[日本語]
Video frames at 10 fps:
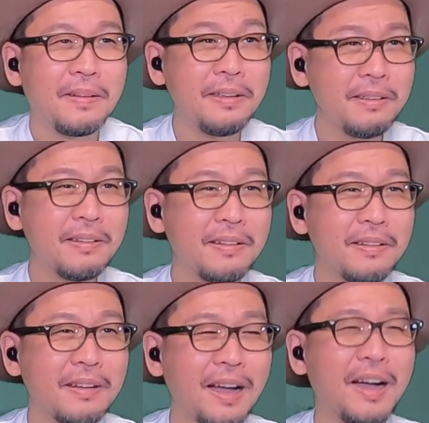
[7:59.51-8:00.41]
え
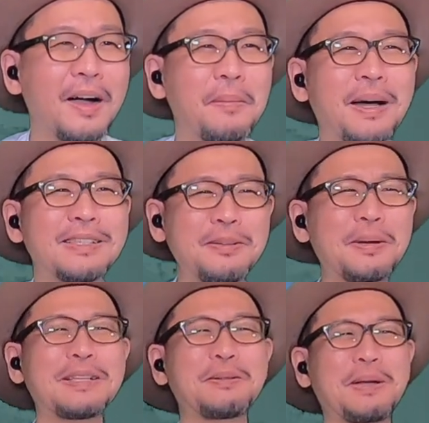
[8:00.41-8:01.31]
ああ、まあ、そ
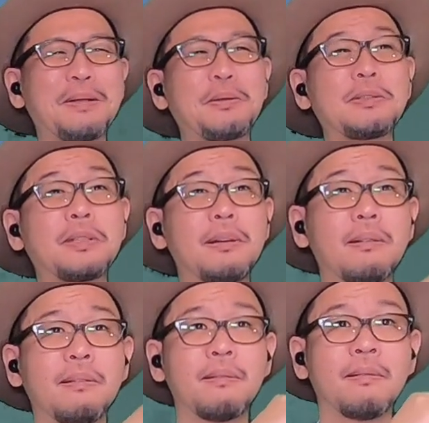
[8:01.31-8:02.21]
うかそうか、どっち
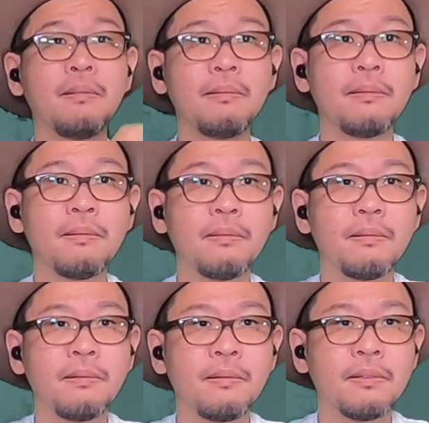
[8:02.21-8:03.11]
か。んなん
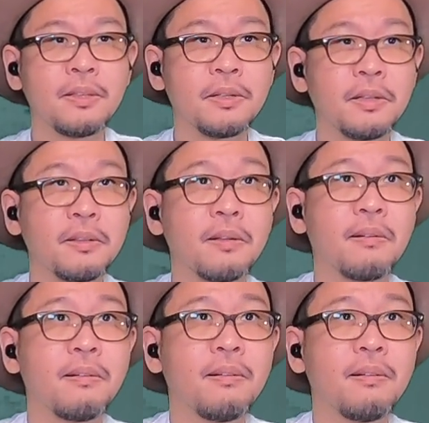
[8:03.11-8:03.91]
だなんだ。